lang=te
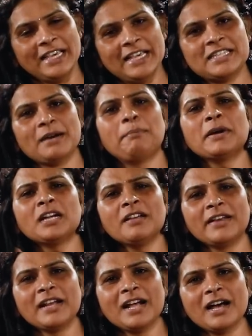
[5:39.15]
ఈ
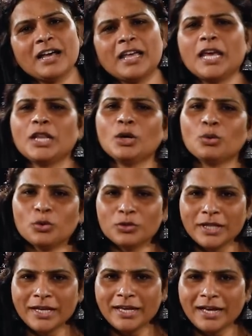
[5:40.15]
చప్పట్ల వెనుక ఏదో
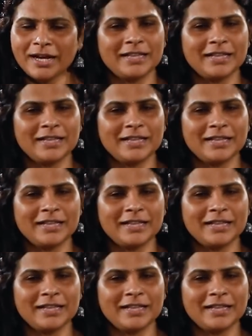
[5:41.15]
ఉంది